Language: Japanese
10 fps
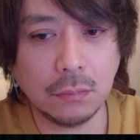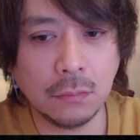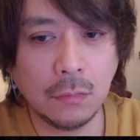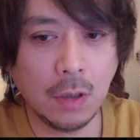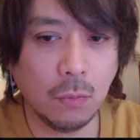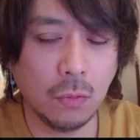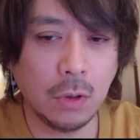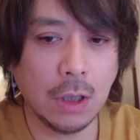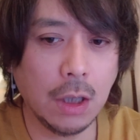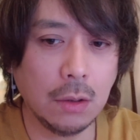でも
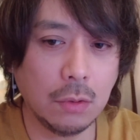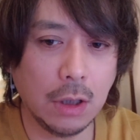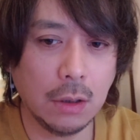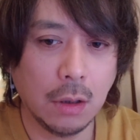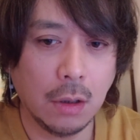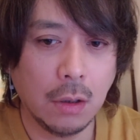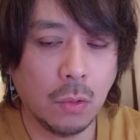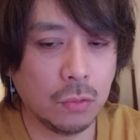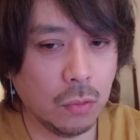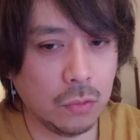意外とね
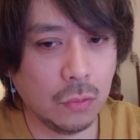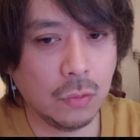この東京